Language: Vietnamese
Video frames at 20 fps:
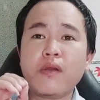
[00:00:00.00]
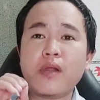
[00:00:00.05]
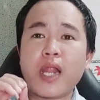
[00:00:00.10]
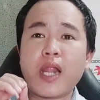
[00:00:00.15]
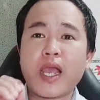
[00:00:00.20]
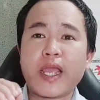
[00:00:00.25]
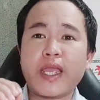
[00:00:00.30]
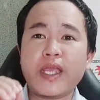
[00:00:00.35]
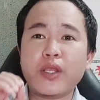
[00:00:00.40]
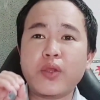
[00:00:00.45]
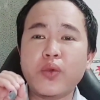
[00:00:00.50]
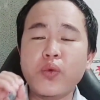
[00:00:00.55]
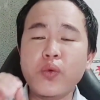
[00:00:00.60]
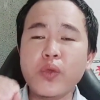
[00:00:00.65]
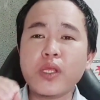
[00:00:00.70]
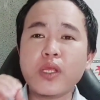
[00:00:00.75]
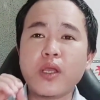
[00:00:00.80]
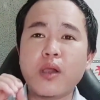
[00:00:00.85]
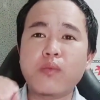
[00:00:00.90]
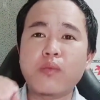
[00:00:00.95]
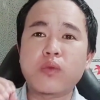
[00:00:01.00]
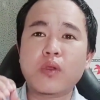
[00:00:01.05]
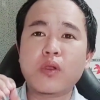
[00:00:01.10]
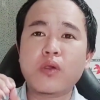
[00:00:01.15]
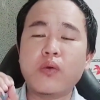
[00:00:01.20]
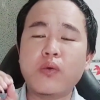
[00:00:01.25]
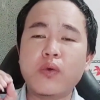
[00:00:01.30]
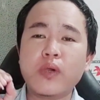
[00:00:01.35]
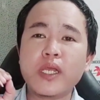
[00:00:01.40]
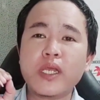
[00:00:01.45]
là ngày cuối cùng
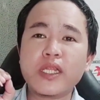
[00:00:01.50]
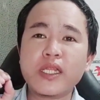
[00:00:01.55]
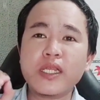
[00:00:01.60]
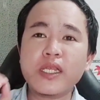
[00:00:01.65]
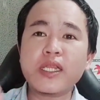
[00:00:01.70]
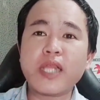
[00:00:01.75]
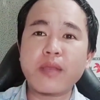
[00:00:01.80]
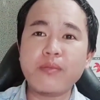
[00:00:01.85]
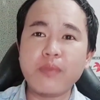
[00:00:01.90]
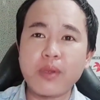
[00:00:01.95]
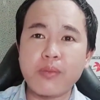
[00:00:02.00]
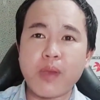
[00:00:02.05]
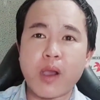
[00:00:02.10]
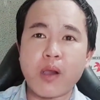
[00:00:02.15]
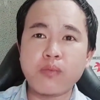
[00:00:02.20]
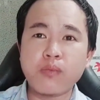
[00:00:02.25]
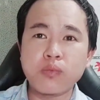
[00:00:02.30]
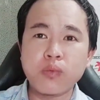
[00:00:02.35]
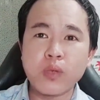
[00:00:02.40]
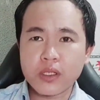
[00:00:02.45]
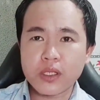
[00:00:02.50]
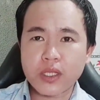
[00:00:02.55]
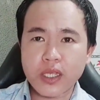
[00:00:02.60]
của cái tiết tháng 11